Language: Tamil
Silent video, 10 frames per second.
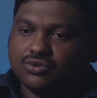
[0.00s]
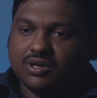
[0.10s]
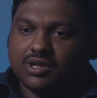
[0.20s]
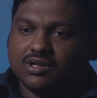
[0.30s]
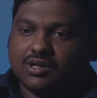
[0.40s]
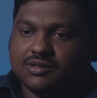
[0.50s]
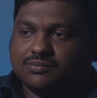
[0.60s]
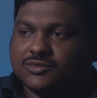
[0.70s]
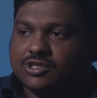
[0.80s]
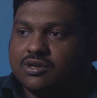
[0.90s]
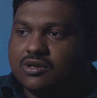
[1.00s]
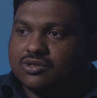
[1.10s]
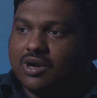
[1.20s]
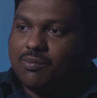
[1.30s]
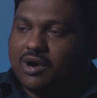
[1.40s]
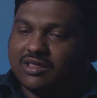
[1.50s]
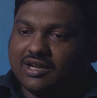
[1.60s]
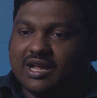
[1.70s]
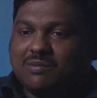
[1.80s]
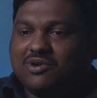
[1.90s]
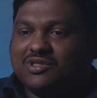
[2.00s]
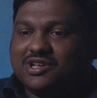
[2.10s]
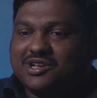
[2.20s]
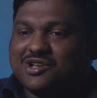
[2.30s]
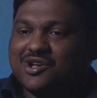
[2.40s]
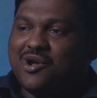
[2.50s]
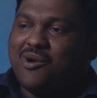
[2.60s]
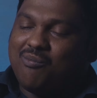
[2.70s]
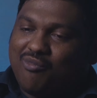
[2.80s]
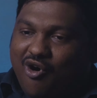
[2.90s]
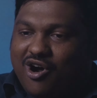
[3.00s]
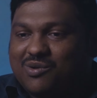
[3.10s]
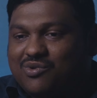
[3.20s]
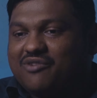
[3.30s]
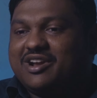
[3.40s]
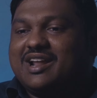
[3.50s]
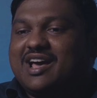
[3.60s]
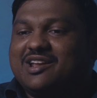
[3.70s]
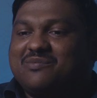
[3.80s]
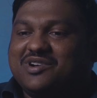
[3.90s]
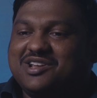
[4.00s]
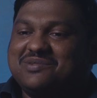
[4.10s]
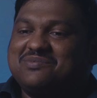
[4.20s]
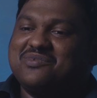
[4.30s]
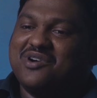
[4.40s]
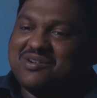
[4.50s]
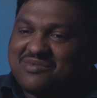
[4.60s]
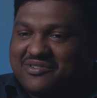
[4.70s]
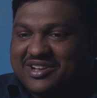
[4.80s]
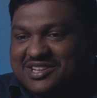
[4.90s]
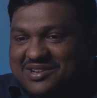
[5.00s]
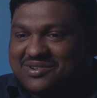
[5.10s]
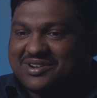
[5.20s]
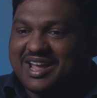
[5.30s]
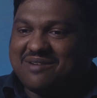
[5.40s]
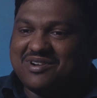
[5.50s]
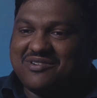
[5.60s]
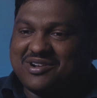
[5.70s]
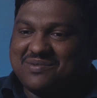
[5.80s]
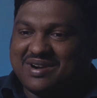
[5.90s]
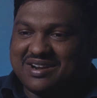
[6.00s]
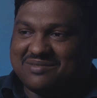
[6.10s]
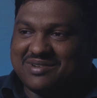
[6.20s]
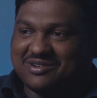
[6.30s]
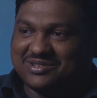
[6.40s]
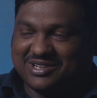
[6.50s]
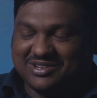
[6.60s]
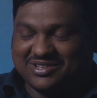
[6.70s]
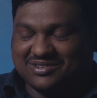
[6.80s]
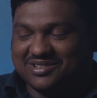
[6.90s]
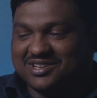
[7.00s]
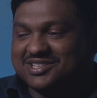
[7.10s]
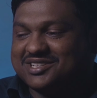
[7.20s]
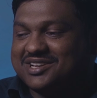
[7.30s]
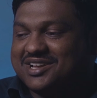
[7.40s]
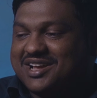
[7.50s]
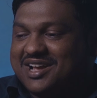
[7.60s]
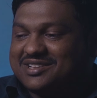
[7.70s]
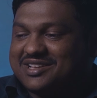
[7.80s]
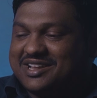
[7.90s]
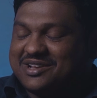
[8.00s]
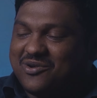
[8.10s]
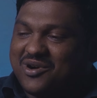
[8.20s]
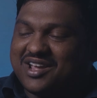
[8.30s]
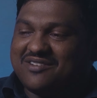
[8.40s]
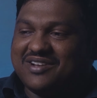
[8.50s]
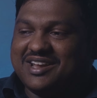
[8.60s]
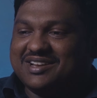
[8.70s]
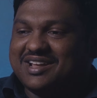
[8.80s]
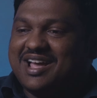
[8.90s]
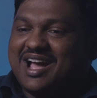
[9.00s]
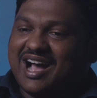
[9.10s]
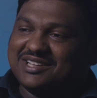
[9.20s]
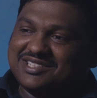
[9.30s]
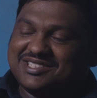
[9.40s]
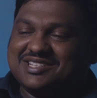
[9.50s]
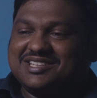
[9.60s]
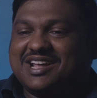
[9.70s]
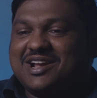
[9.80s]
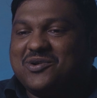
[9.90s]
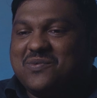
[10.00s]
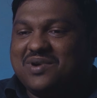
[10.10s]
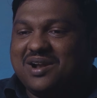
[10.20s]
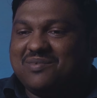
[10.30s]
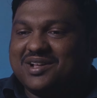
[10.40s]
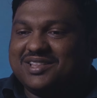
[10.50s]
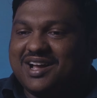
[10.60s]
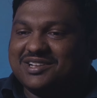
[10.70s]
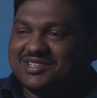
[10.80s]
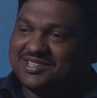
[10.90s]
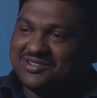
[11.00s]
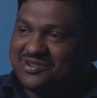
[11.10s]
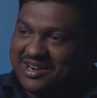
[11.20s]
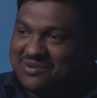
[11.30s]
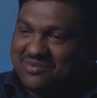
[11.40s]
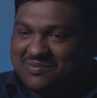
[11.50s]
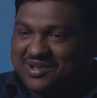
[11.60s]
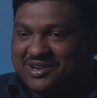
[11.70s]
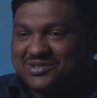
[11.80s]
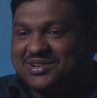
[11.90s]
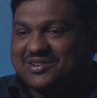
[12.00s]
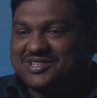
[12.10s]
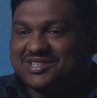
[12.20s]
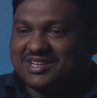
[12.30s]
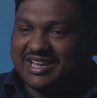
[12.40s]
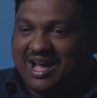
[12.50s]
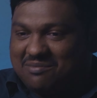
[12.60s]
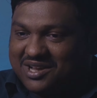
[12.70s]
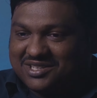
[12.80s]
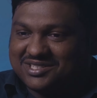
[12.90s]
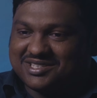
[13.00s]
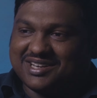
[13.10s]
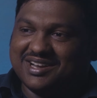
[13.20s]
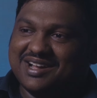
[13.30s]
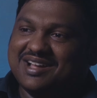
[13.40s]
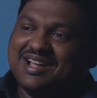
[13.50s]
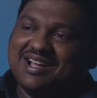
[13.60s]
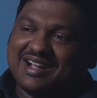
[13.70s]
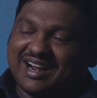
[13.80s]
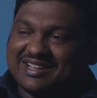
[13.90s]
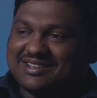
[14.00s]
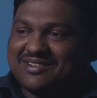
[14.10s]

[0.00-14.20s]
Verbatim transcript: ஷூட்டில் இருந்தார் ஸோ அப்போ அந்த டைமில் வந்து மோகன் ப்ரோவே டைரக்ட் பண்ணி மோகன் ப்ரோவே சினிமா கேமரா ஒர்க்கு பண்ணுற மாதிரி ஒரு சுச்சுவேஷன் வந்துருச்சு சரி ஓகே ஃபைன் அசிஸ்டன்ஸ் யாராவது கூப்பிடலான்னு பார்த்தா அசிஸ்டன்ட்டும் ஒரு ரெண்டு மூணு பேர்கிட்ட சொல்லி வச்சுருந்தேன் கேமரா அசிஸ்ட்டுக்கெலாம் கடை